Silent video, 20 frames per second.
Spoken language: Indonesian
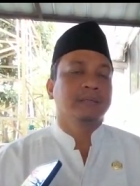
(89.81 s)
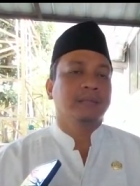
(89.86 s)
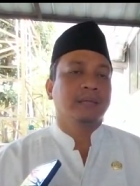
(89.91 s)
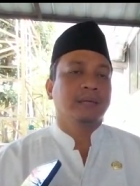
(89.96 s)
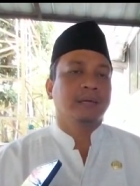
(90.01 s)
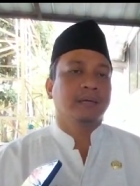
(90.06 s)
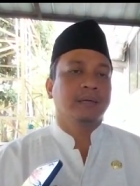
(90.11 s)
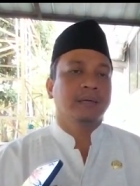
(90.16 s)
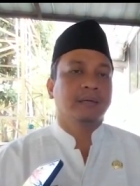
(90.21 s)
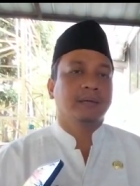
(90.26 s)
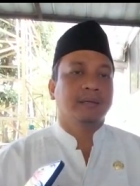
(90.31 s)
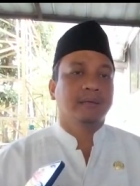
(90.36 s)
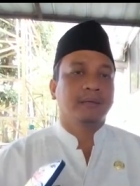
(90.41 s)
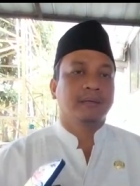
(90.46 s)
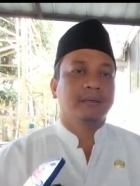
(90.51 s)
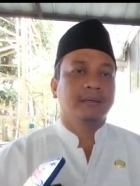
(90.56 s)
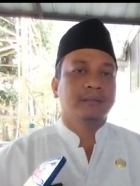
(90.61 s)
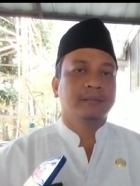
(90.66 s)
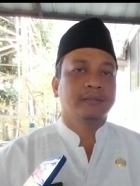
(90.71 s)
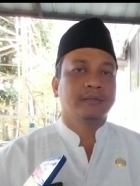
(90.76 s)

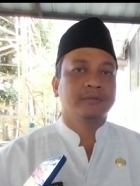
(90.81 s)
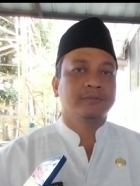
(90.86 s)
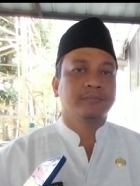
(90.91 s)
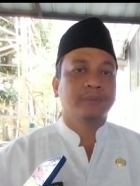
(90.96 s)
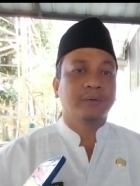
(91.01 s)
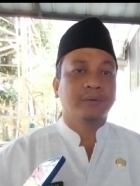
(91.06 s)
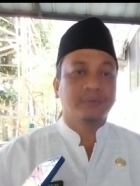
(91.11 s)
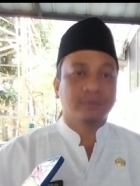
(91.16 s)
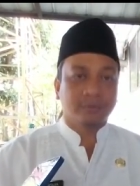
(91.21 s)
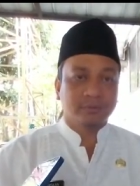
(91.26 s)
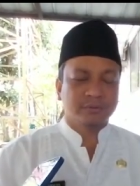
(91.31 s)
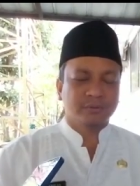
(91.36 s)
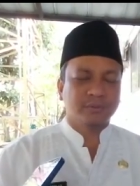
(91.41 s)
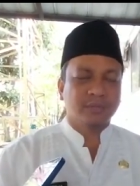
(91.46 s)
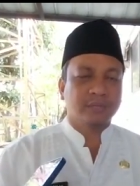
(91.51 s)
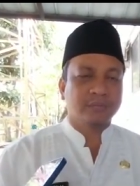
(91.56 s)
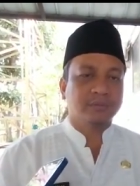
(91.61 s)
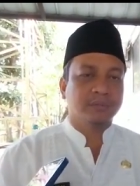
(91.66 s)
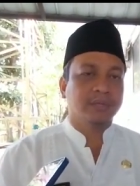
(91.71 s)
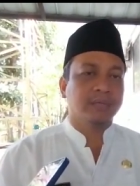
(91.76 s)
uh, terus pengurus
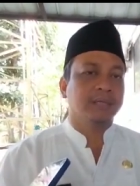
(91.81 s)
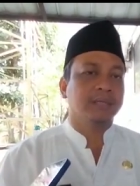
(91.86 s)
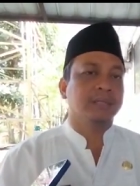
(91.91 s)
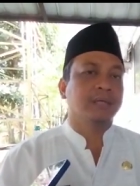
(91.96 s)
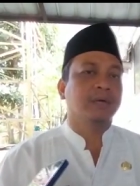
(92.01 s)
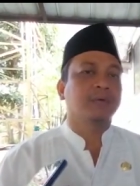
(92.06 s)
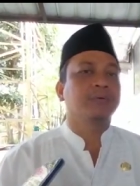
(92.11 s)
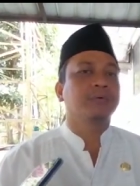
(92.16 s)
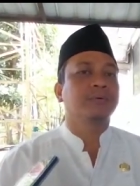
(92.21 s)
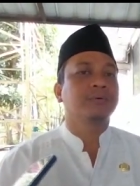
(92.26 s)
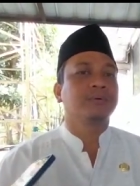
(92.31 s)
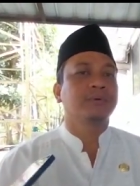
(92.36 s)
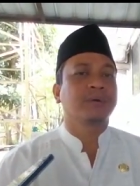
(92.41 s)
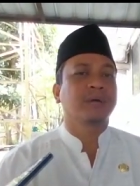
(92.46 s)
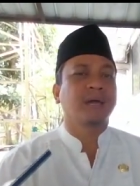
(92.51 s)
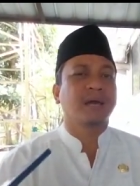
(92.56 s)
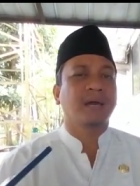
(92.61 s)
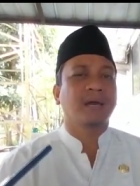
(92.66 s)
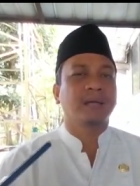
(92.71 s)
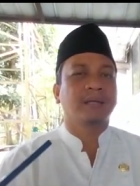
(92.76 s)
juga sudah kita
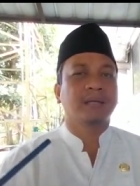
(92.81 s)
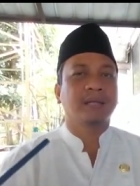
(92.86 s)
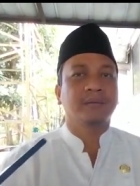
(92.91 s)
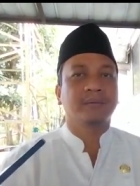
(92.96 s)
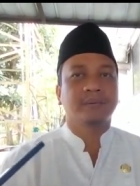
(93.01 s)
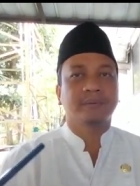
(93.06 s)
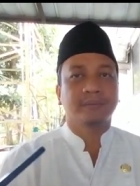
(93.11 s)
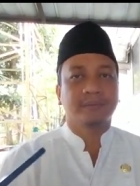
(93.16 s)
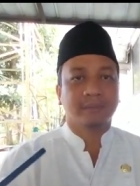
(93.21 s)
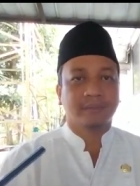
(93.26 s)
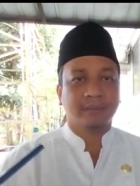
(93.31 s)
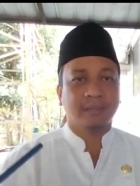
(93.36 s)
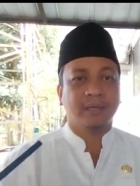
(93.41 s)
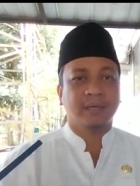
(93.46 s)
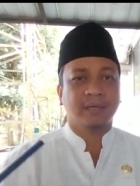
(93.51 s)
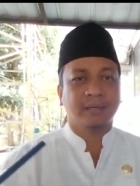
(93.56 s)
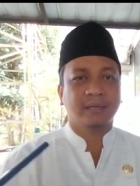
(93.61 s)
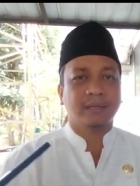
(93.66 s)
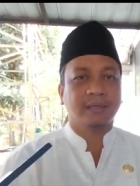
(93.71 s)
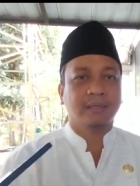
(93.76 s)
kumpulkan
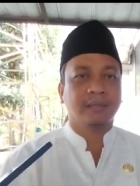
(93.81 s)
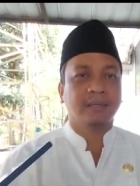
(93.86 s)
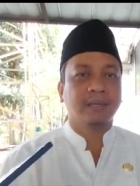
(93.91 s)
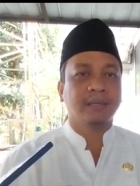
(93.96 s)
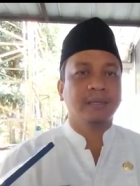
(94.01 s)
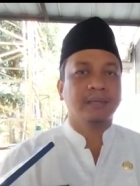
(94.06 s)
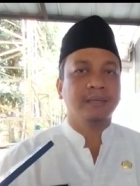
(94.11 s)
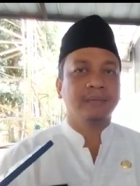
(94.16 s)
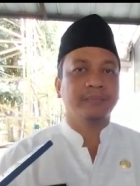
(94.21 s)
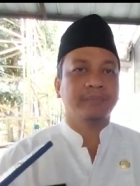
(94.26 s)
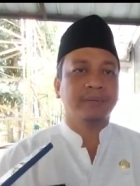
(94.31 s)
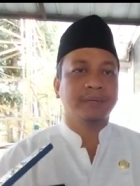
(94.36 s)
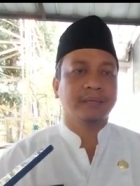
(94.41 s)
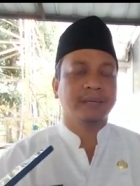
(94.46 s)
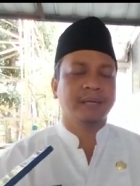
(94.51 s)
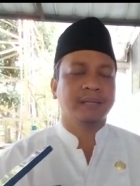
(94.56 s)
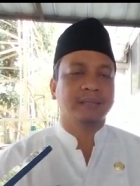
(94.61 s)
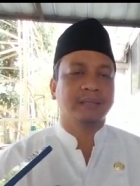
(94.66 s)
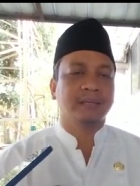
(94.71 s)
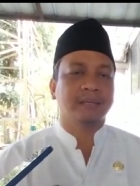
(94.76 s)
dan nah, ini
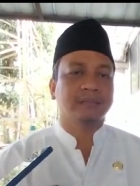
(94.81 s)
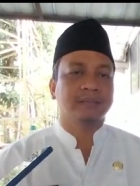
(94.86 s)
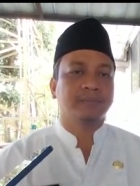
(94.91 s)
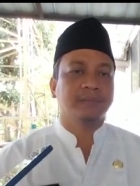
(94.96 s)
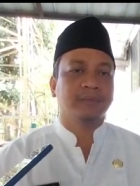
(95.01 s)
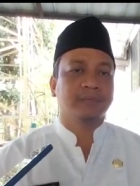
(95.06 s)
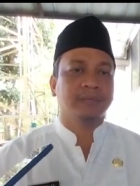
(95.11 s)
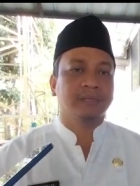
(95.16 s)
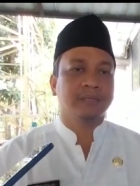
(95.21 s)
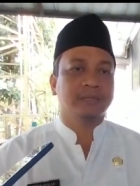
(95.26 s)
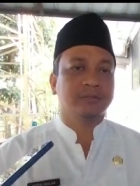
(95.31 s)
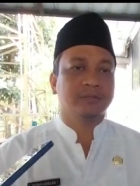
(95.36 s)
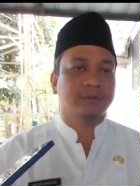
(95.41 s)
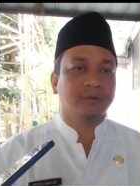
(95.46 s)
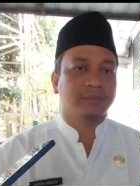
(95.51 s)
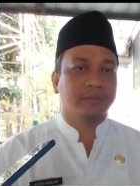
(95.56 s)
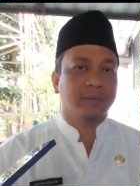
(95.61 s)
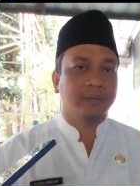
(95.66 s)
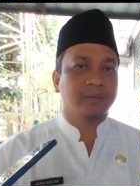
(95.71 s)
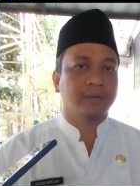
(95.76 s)
peringatan seperti Isra
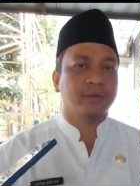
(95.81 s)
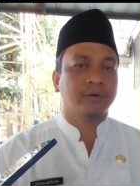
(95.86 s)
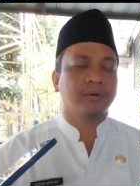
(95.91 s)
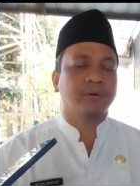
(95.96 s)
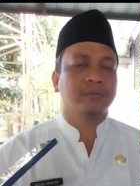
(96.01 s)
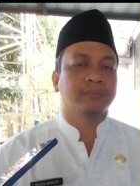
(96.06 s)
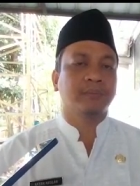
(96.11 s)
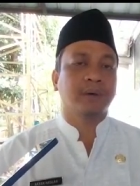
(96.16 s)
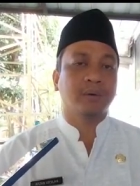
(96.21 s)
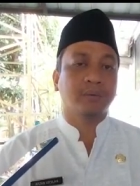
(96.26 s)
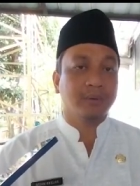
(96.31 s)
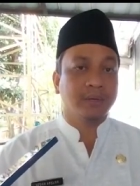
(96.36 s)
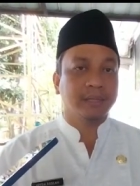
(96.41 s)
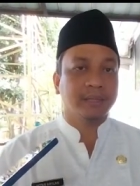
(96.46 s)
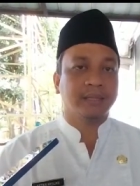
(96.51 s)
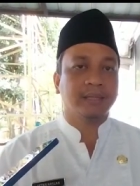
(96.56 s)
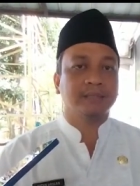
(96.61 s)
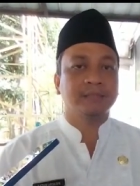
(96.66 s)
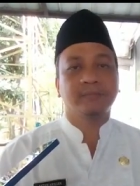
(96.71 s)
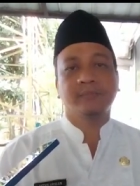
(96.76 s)
Mi'raj, Maulid
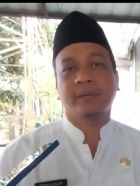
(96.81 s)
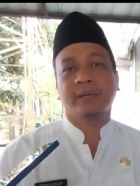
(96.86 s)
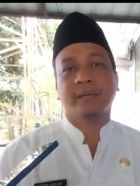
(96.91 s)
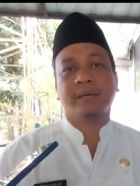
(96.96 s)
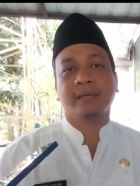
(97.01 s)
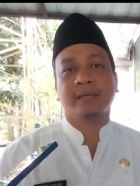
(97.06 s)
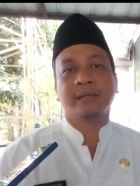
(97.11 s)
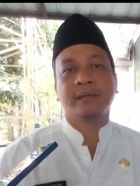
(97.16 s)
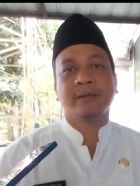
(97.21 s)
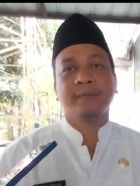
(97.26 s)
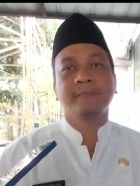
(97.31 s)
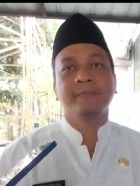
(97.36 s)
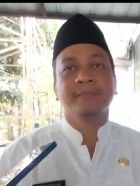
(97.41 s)
dan sebagainya